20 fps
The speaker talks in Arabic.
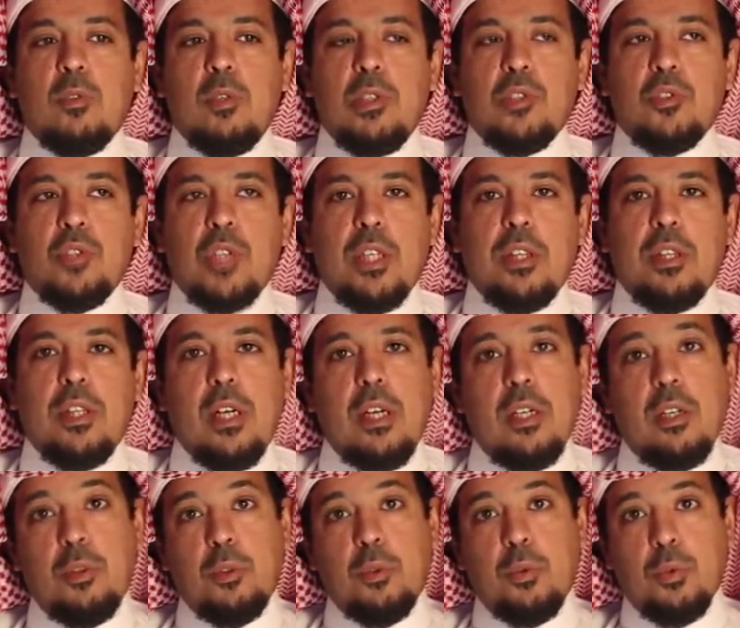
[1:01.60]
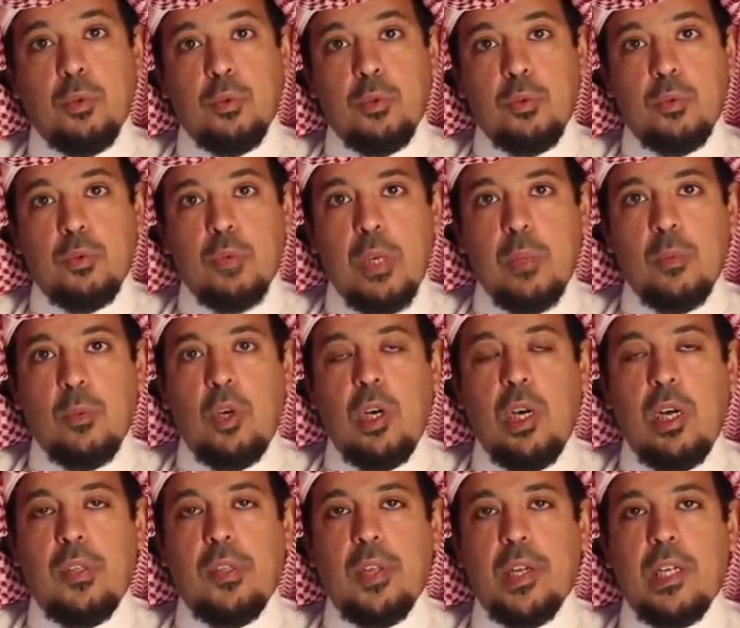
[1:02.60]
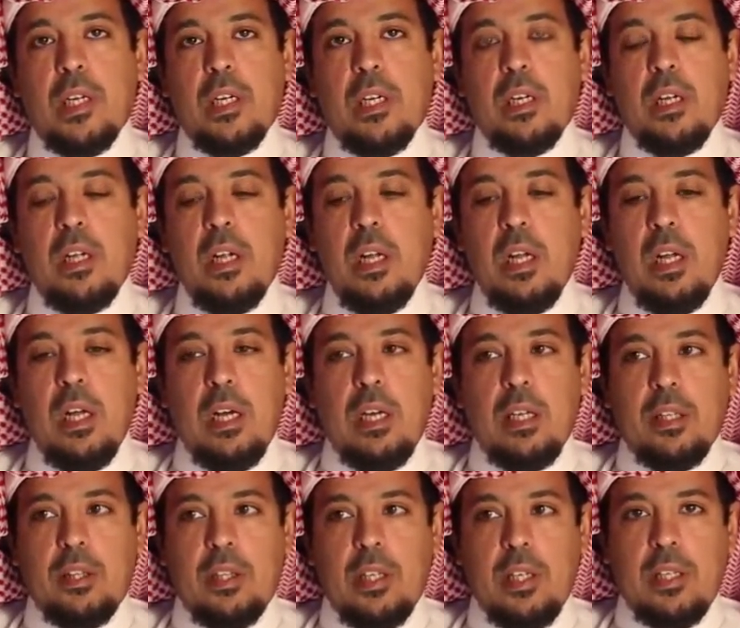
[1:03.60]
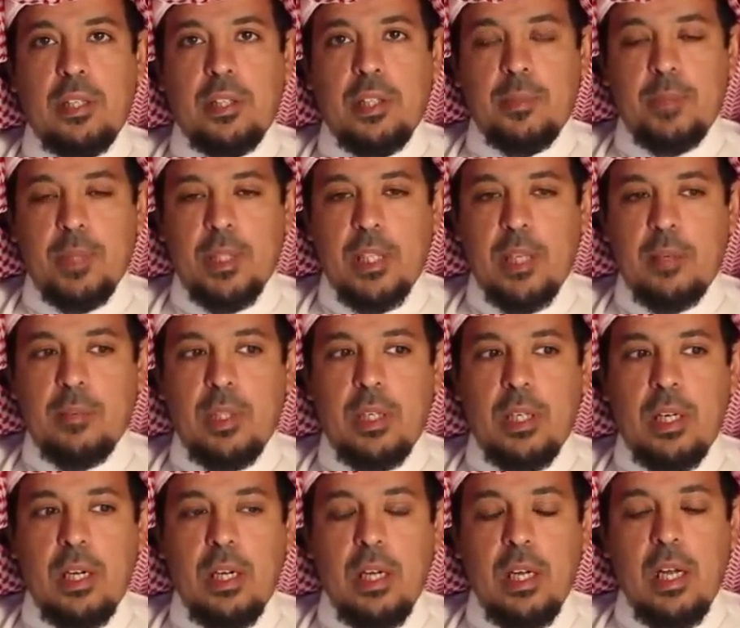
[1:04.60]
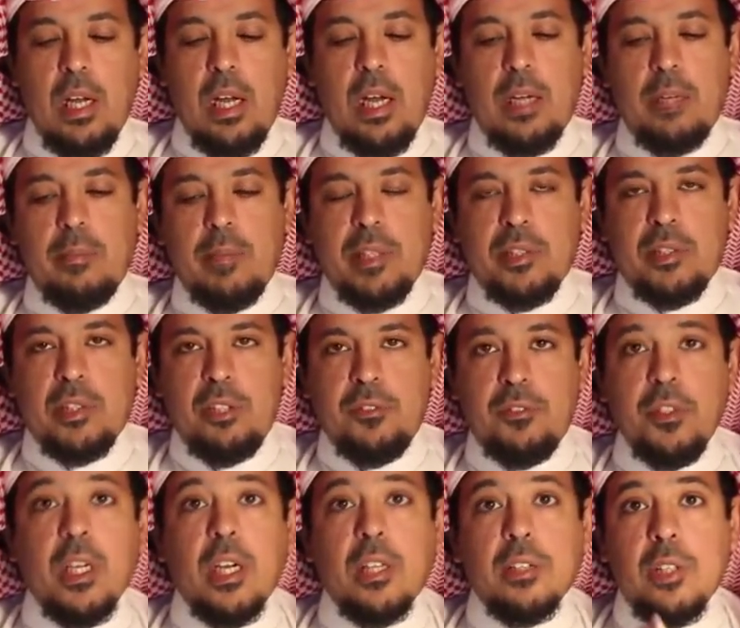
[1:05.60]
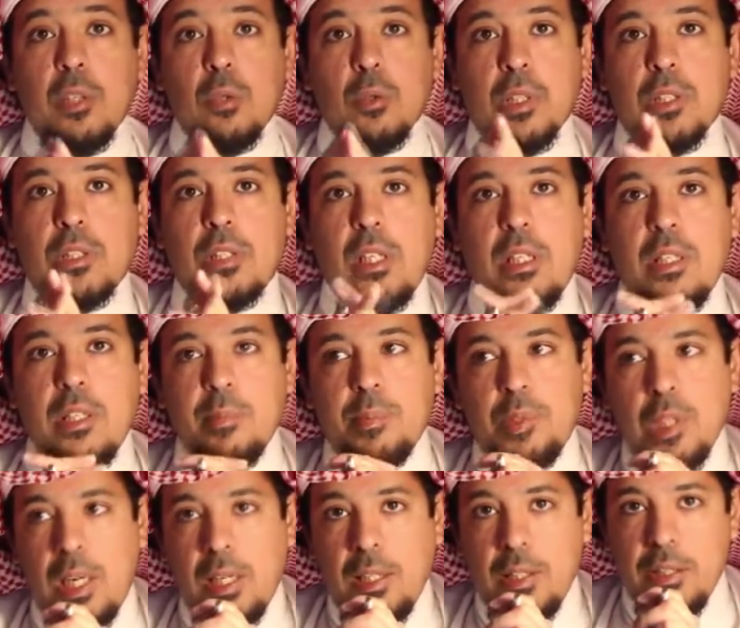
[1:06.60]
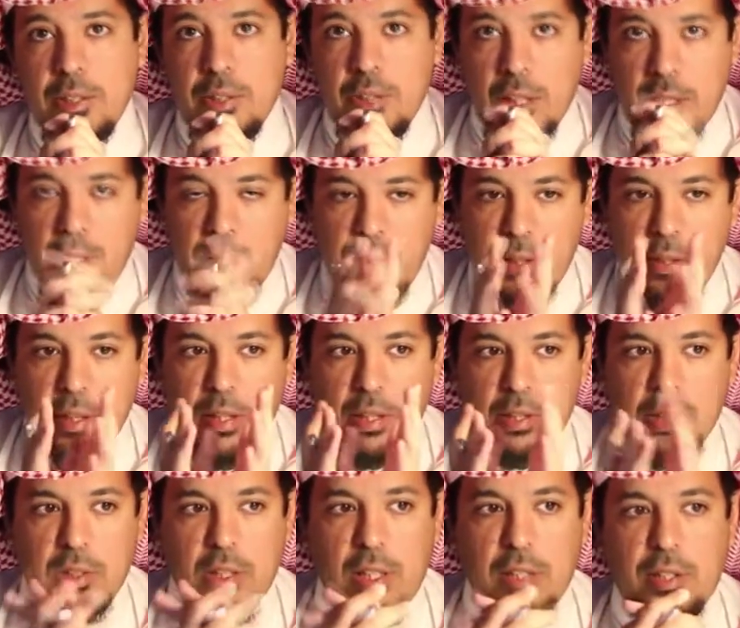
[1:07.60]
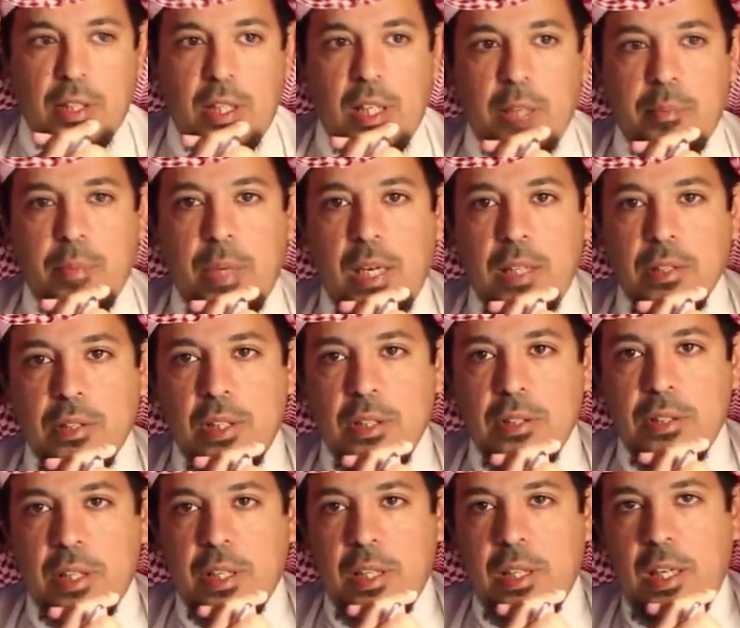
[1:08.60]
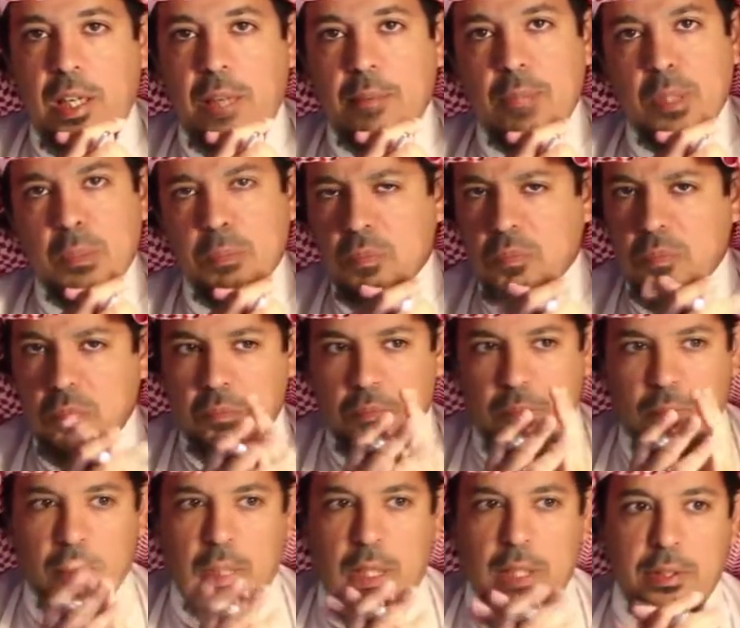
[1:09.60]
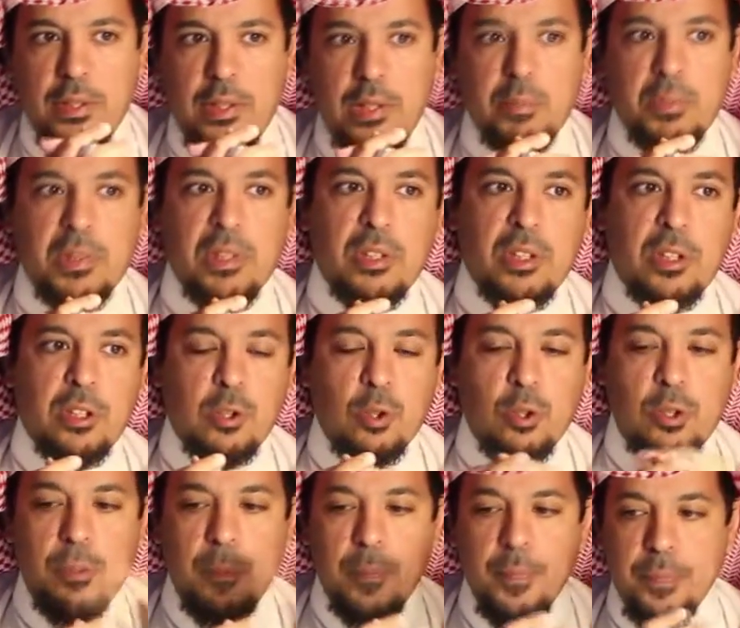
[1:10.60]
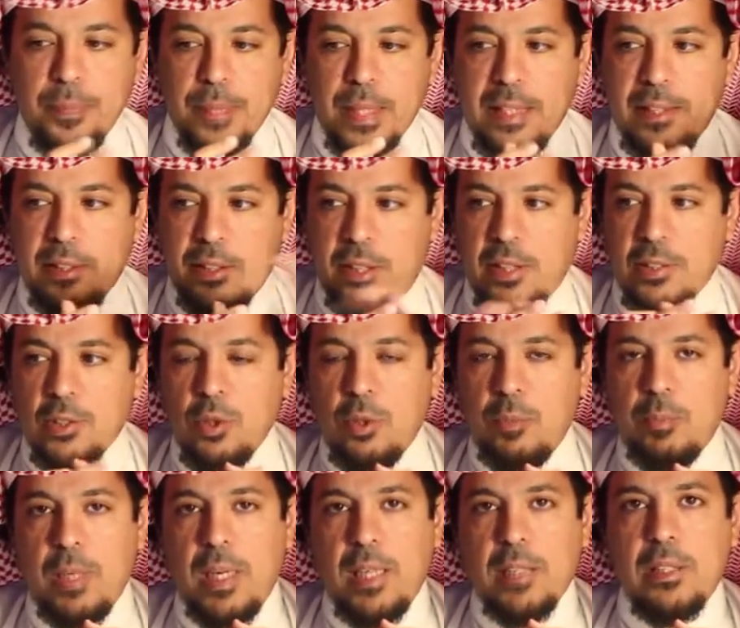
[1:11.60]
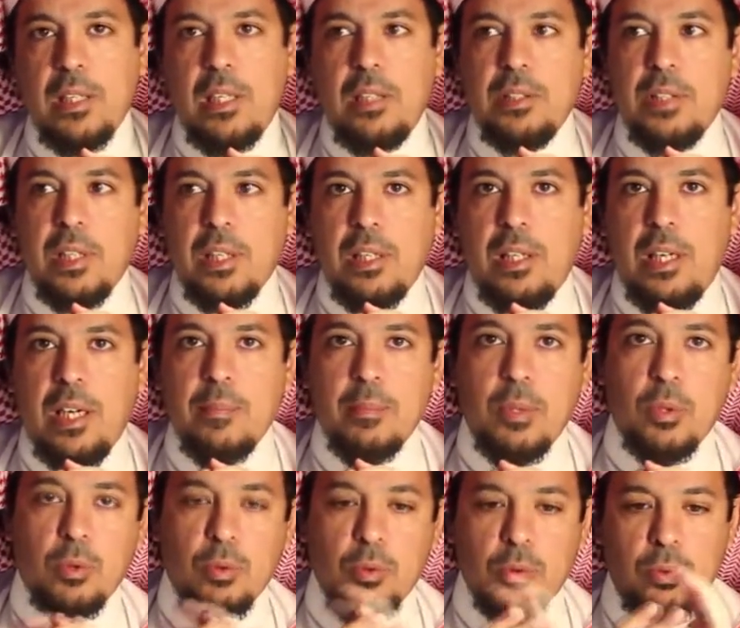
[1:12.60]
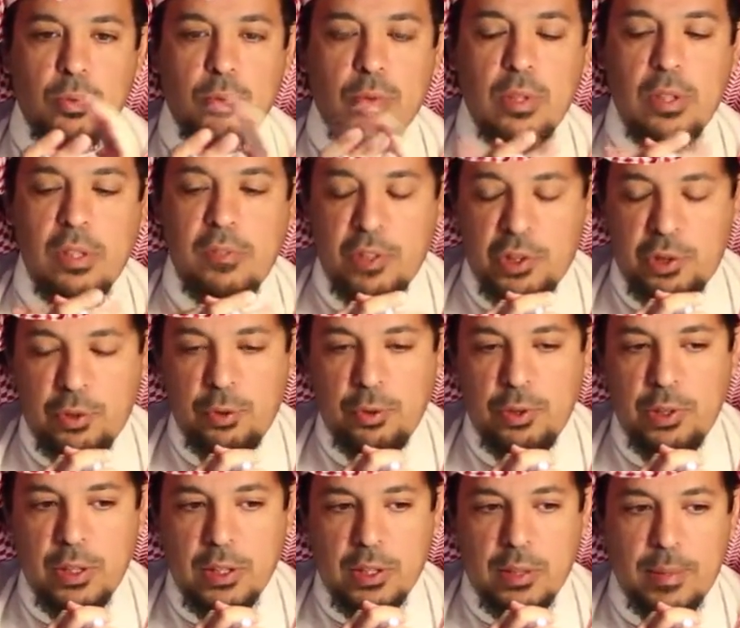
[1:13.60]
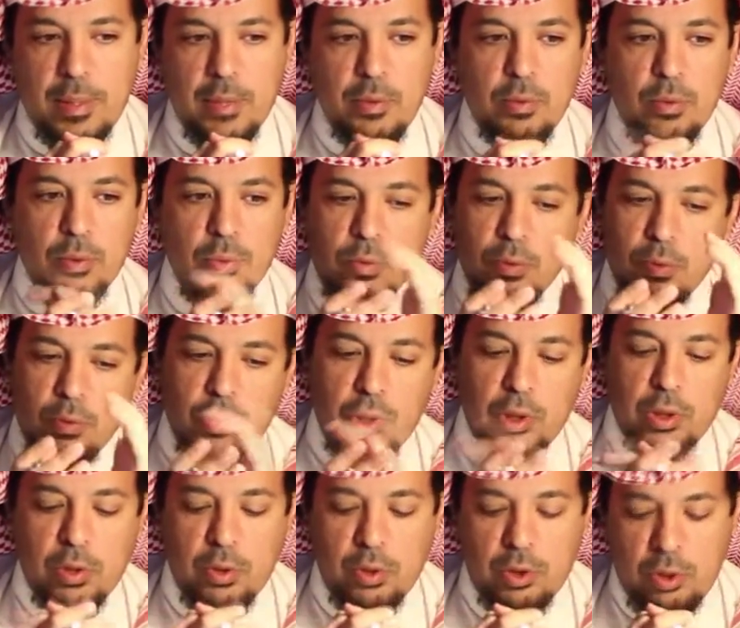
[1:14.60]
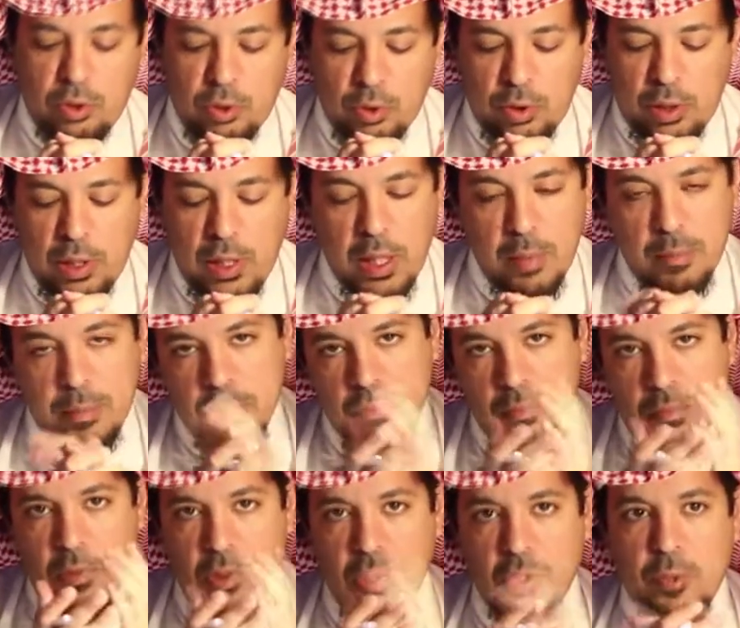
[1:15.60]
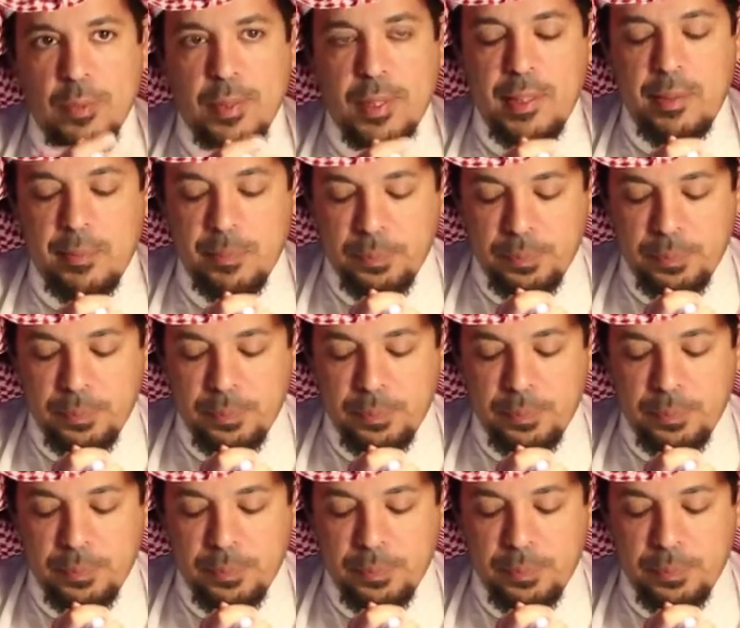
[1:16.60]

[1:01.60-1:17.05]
هو الجزء الثالث والمحاضرة الثالثة بكاملها المرجع فيها دورة الإبداع الإداري الصادرة عن معهد الإدارة العامة ما أدري يمكن تقدرون تراسلون معهد الإدارة العامة في السعودية طبعا وتقدرون تحصلون عليها يمكن